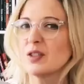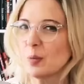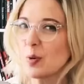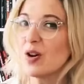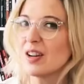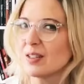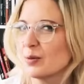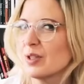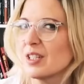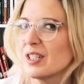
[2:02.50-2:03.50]
Szybko
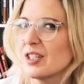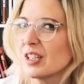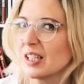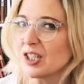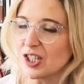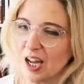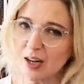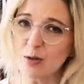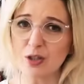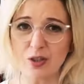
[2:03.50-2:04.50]
okazuje się, że ta
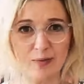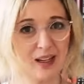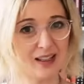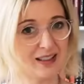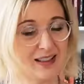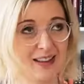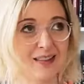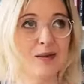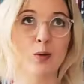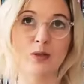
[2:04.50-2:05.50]
szarość miasta
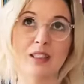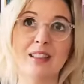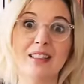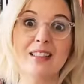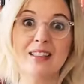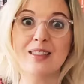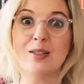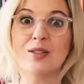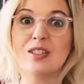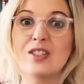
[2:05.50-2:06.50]
ona jest
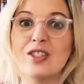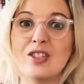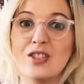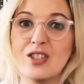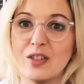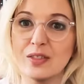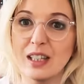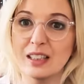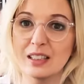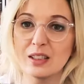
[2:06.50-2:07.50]
dosyć
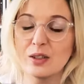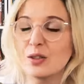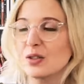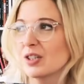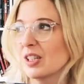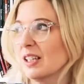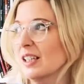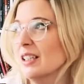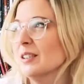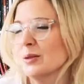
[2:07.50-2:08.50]
dziwna, dlatego że
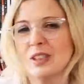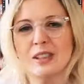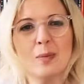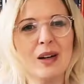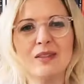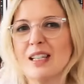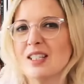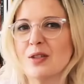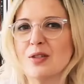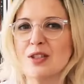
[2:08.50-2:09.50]
no tak naprawdę jak
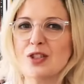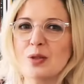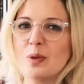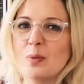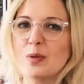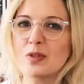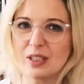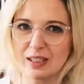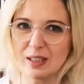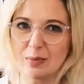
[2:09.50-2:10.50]
się rozejrzymy po
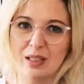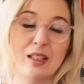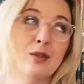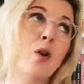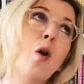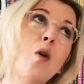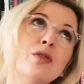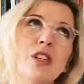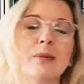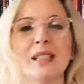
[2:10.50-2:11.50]
wszystkich miastach, to
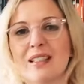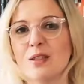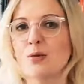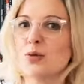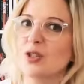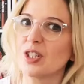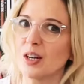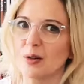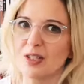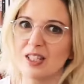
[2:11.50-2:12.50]
owszem, jest dużo
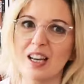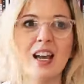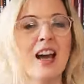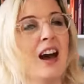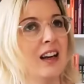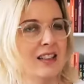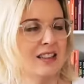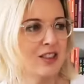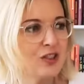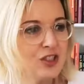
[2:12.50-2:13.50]
szarości, ale
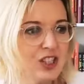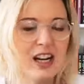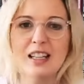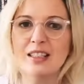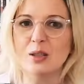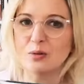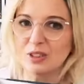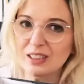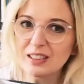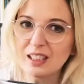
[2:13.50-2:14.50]
jest też zieleń, są
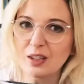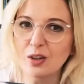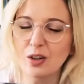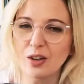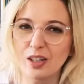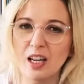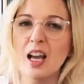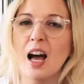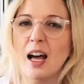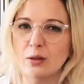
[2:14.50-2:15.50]
inne kolory,
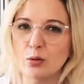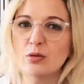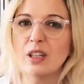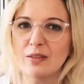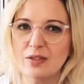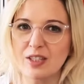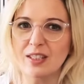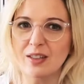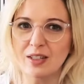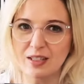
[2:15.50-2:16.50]
a tutaj
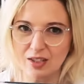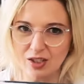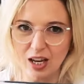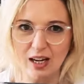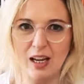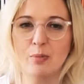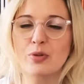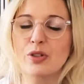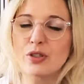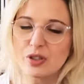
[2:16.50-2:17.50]
wszystko jest szare. Jak
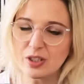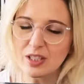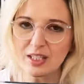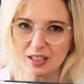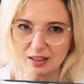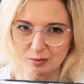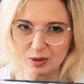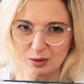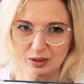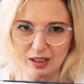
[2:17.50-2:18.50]
przyjrzycie się tym
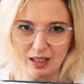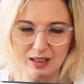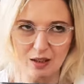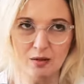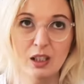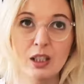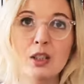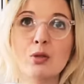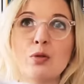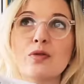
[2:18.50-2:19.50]
ilustracjom,
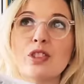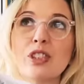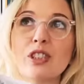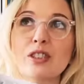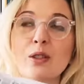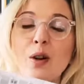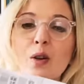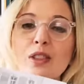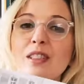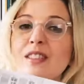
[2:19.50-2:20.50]
tu
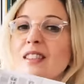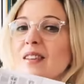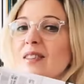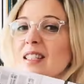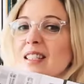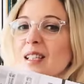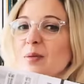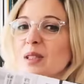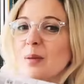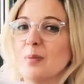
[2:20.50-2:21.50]
wszystko jest nawet z
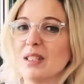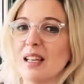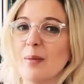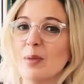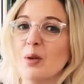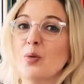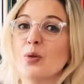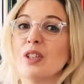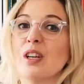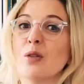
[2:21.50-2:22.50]
takimi napisami
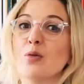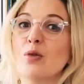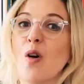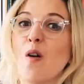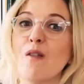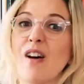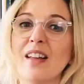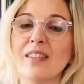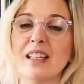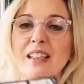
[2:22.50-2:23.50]

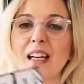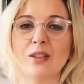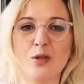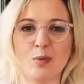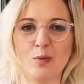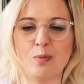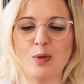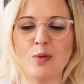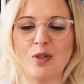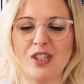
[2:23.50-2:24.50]
ukierunkowane na to, żeby
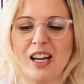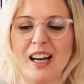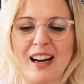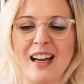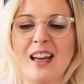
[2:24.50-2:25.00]
było szare.